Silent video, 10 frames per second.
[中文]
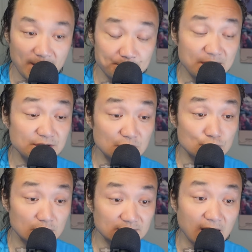鞭刑
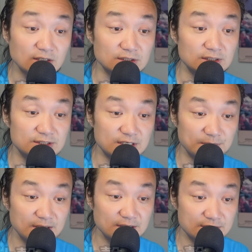数量大时，几
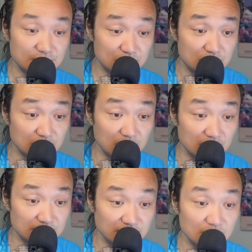名这
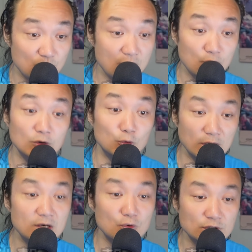个行刑官会
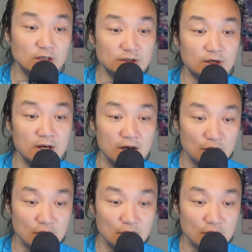轮流上阵，